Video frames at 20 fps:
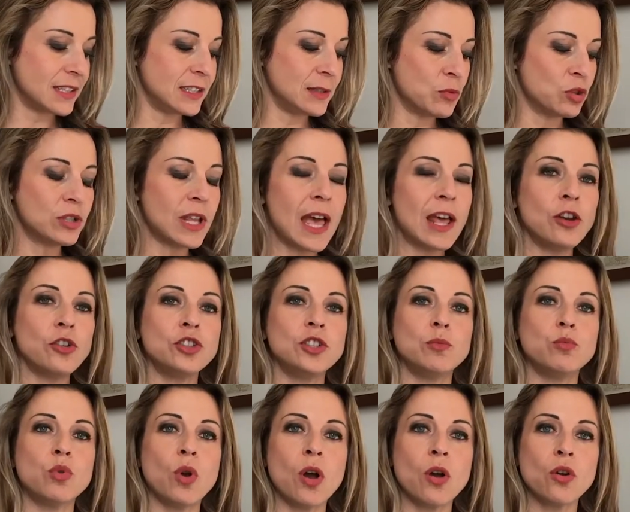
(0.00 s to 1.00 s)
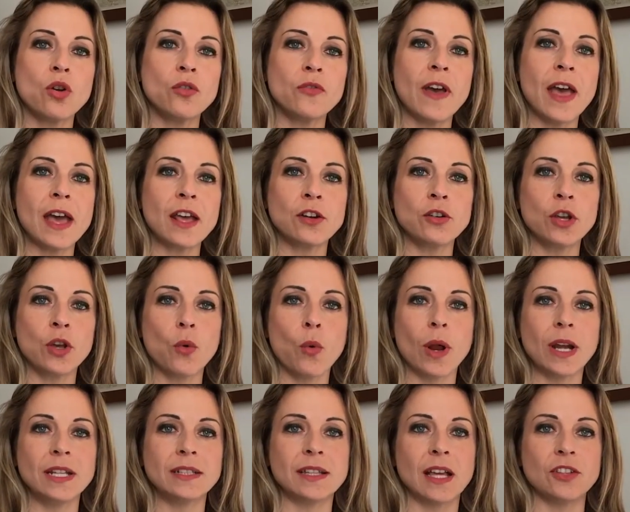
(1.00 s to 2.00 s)
di modello di buon governo e
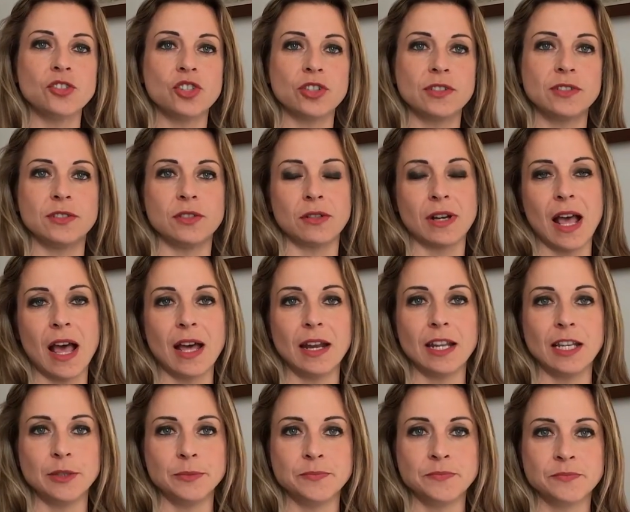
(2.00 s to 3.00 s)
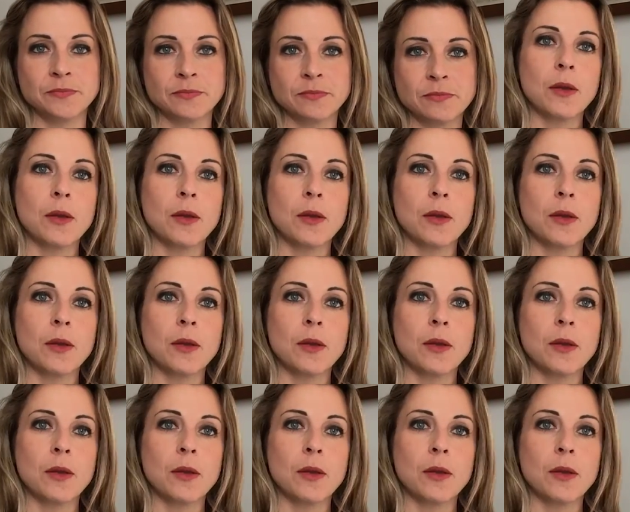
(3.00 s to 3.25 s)
qualità gestionale.